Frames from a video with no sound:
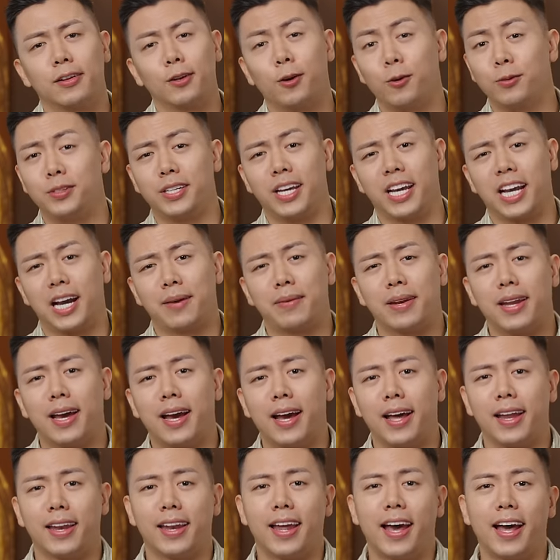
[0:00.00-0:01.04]
Dolce
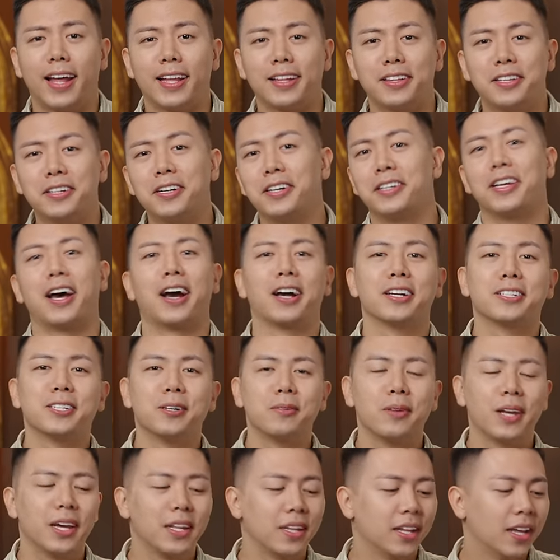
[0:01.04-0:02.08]
Gabbana đã thừa thắng
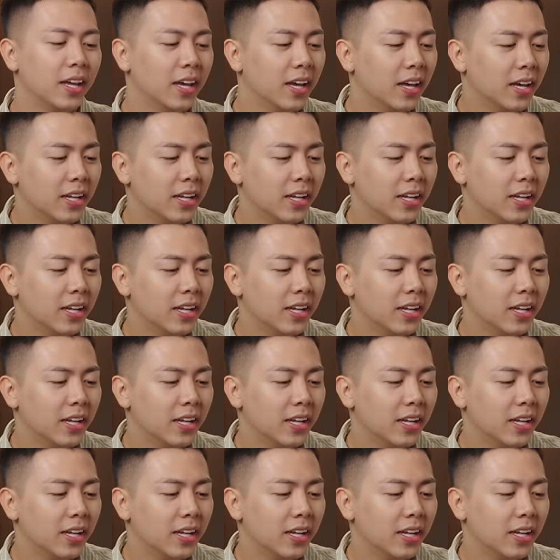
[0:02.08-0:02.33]
xông lên